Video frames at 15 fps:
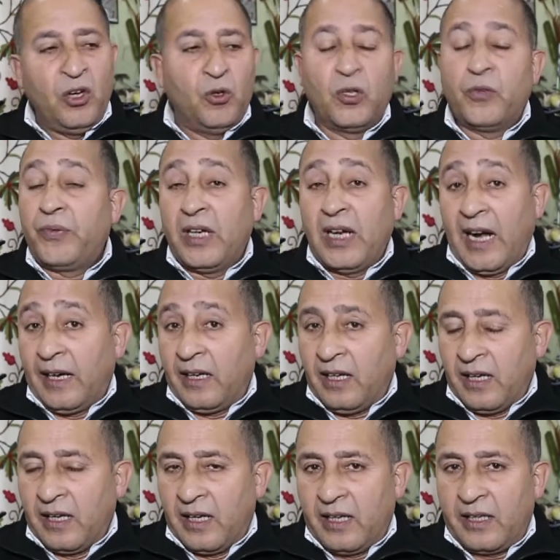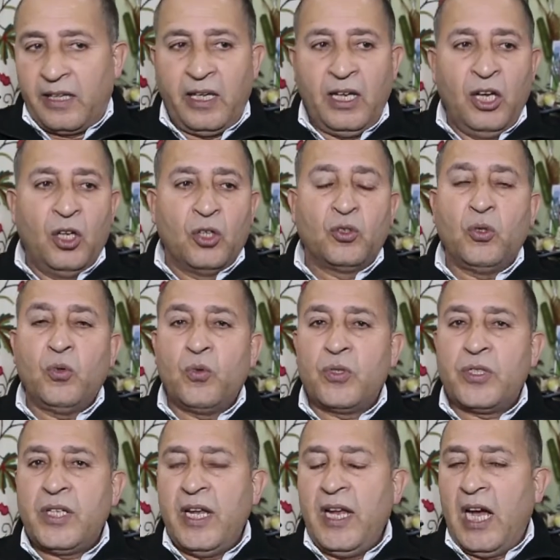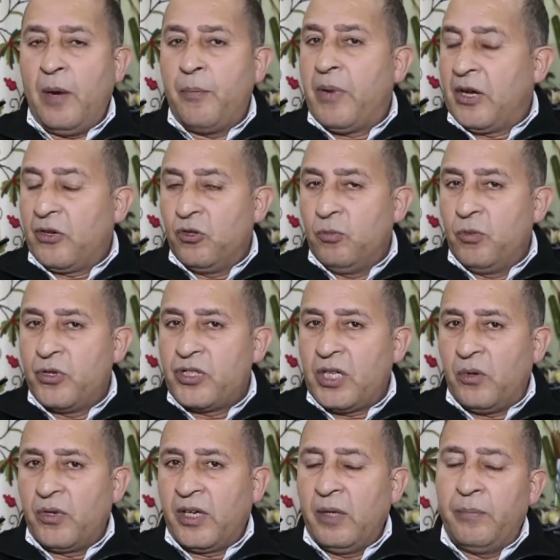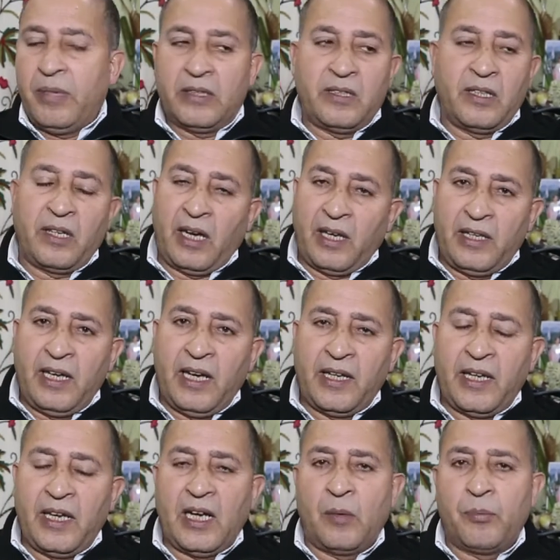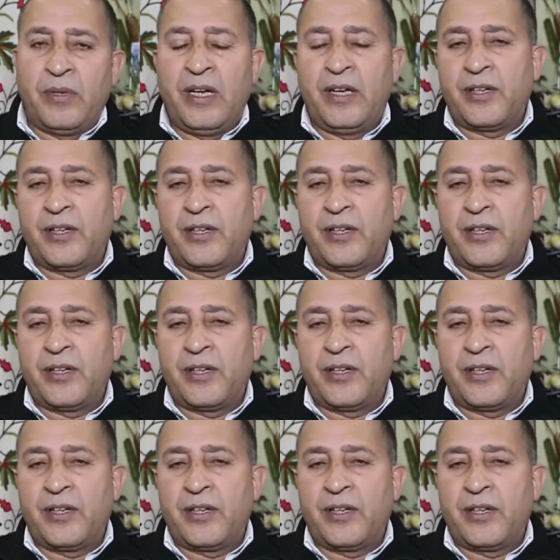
और फिर लाइट नहीं आएगी तो उससे आप मारूम हो जाओगे बेहतर यही है कि अपने